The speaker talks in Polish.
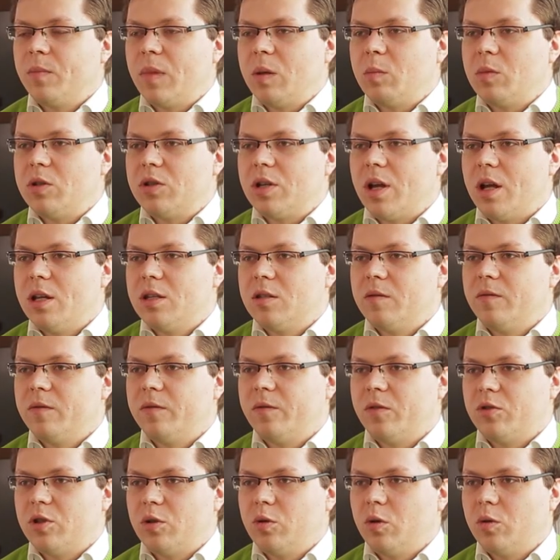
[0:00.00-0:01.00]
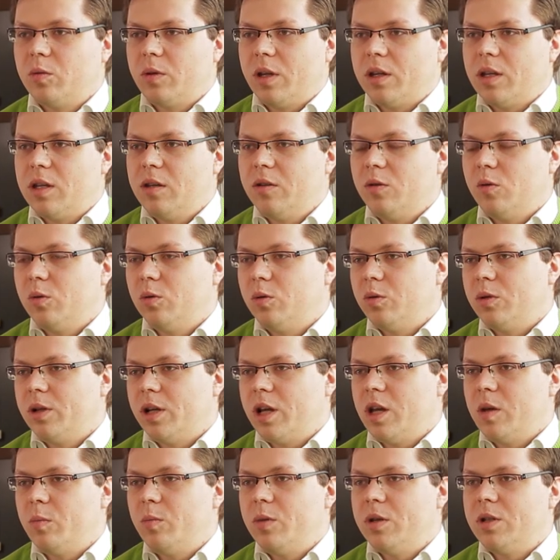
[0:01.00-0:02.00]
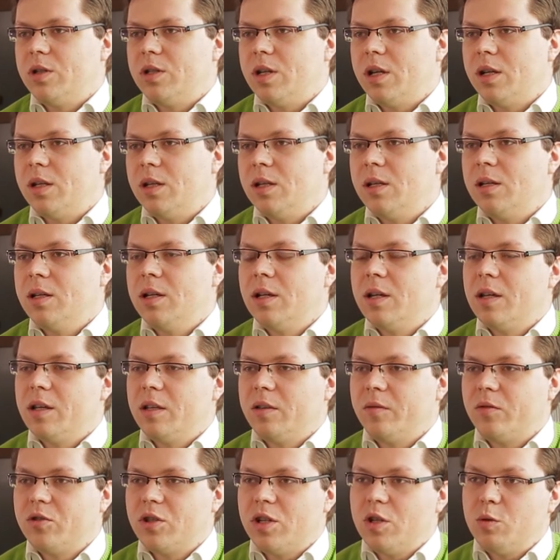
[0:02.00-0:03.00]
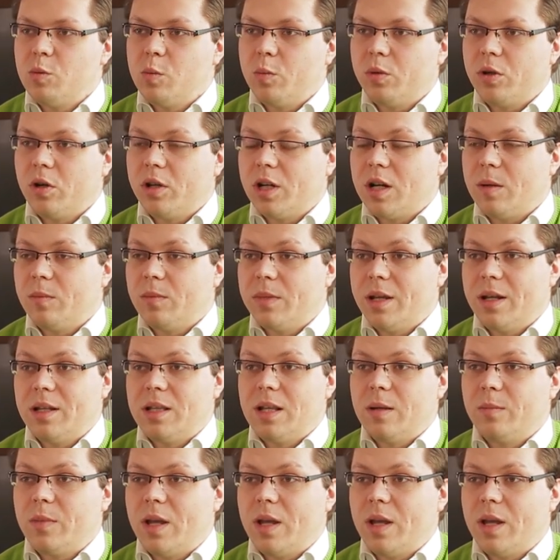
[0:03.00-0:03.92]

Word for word: mieszkańcom w tworzeniu takiej kultury, jakiej by chcieli, tworzyliśmy program DNA